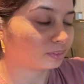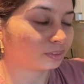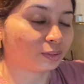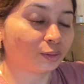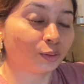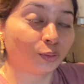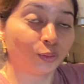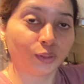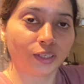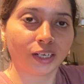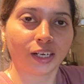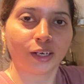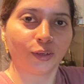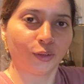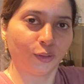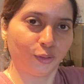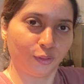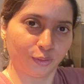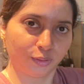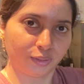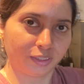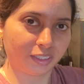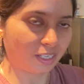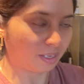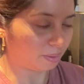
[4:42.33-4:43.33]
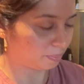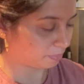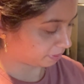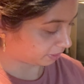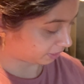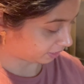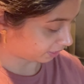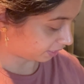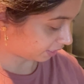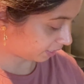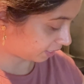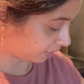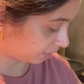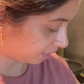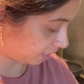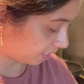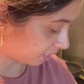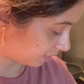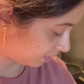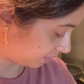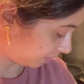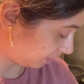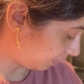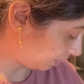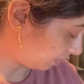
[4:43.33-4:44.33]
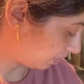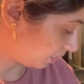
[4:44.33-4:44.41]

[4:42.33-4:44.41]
নুন আর হলুদ দিয়ে মেখে রেখে দিয়েছি